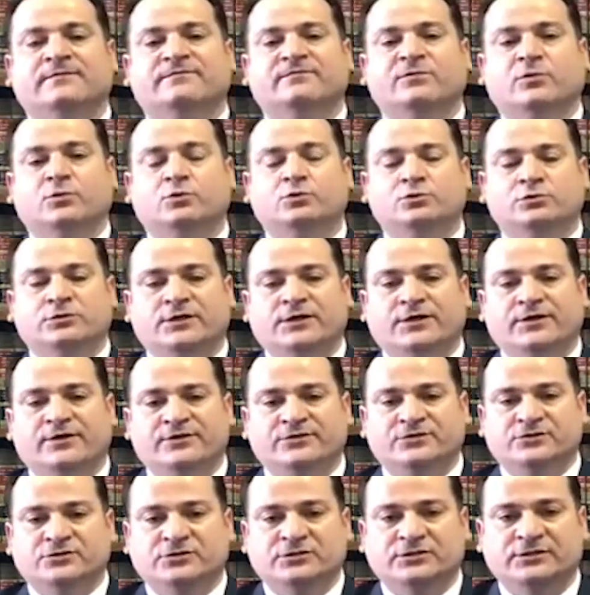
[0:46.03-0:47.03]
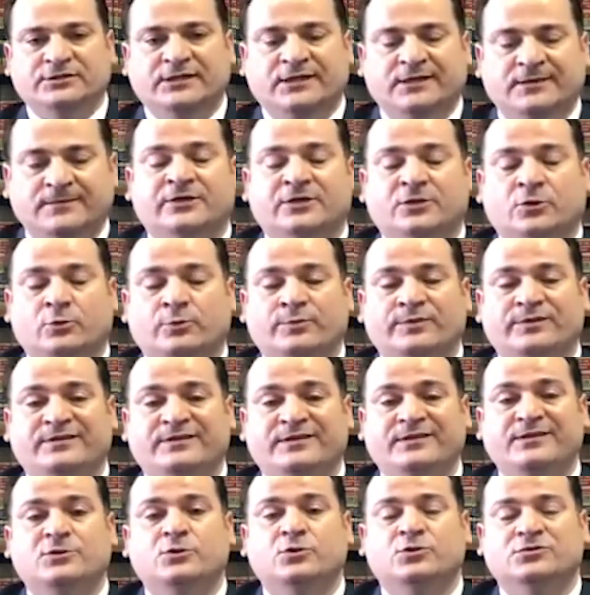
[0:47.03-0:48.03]
ve okulları aracılığıyla o
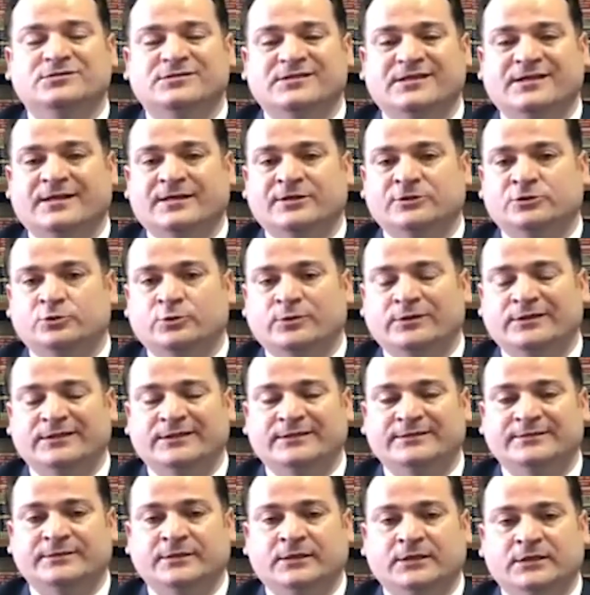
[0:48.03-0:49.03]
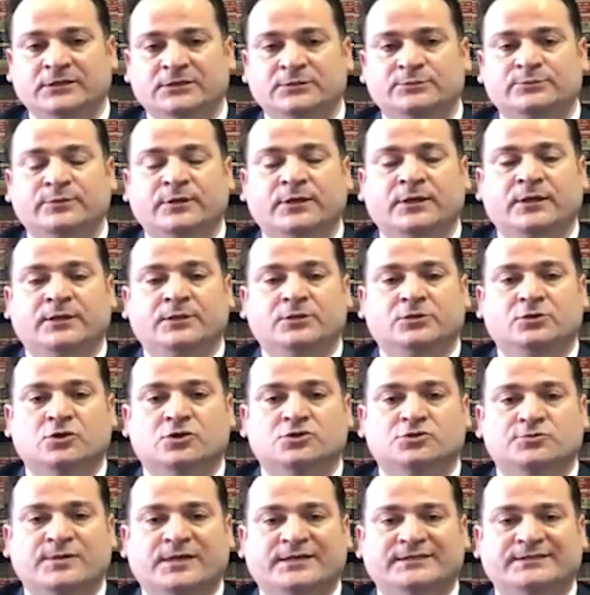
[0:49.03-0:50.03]
bittiği gösteren aitüvelerini de alıp
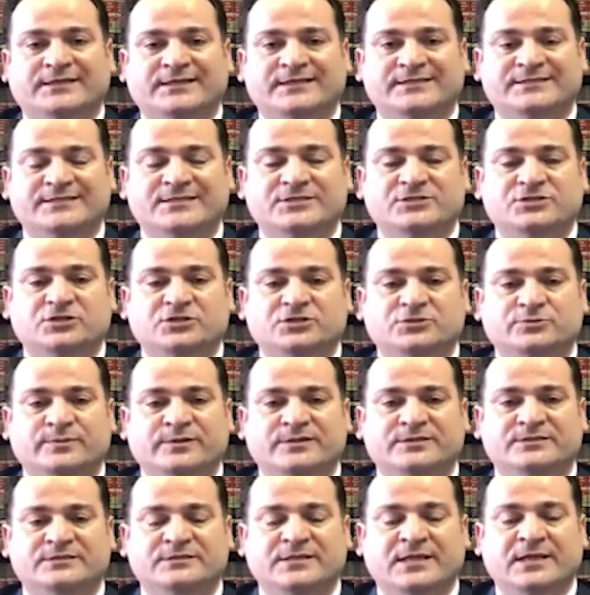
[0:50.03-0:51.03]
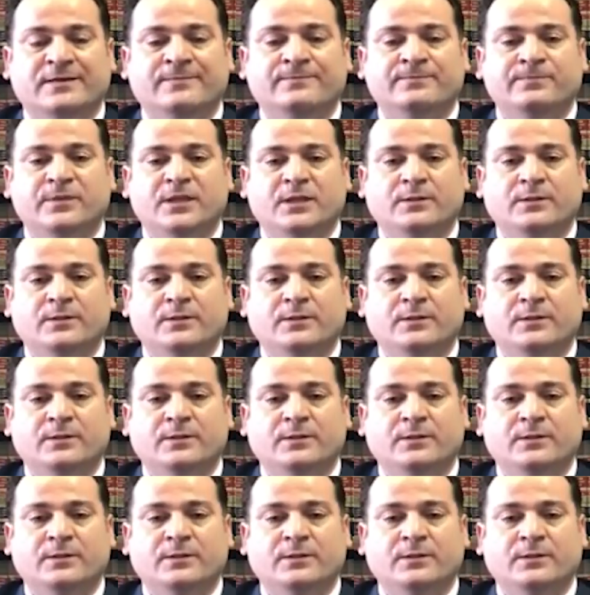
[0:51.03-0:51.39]
göçmen terse çalışma iznine